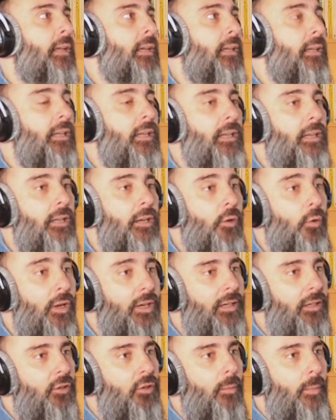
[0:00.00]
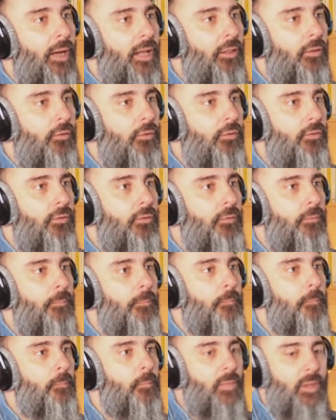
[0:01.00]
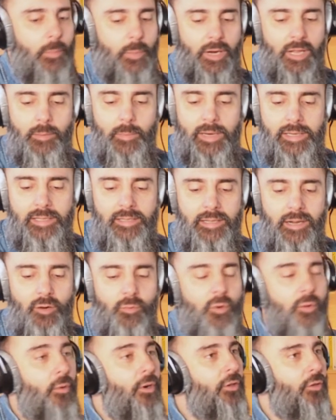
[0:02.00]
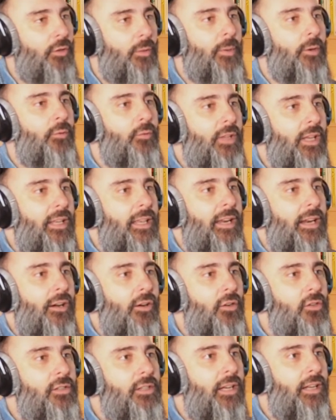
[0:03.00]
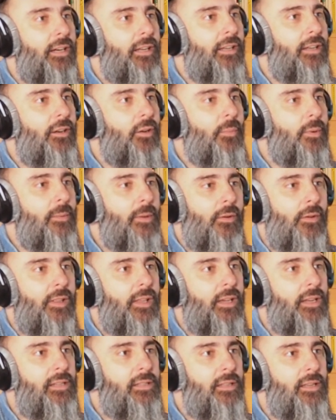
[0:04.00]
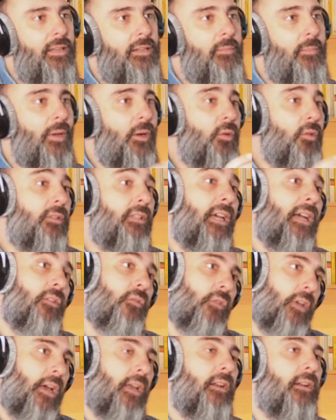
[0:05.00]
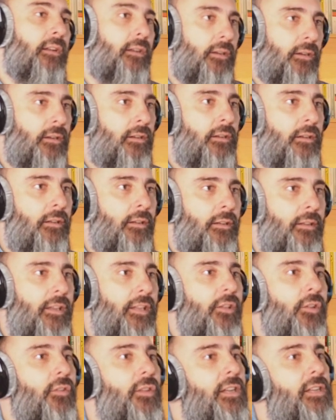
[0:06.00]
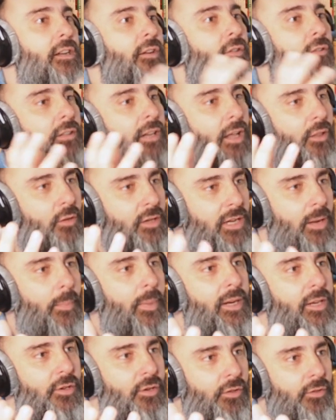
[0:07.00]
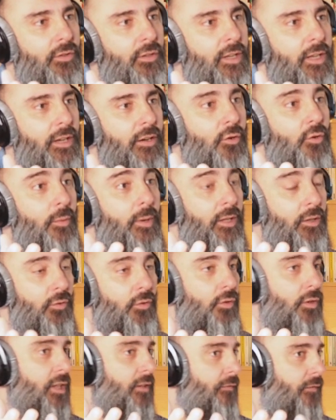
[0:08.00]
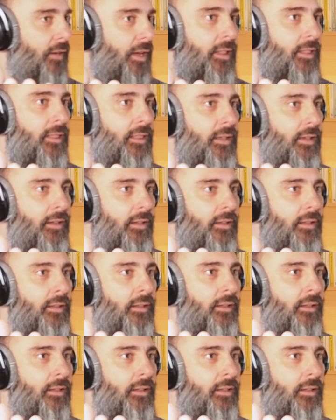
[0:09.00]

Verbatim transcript: Y lo has retomado, pero además desde algo muy bonito. Te pregunté quién era Oscar y lo primero que dijiste es, me gusta ayudar. Y entonces has encontrado esa pasión de juventud, de infancia,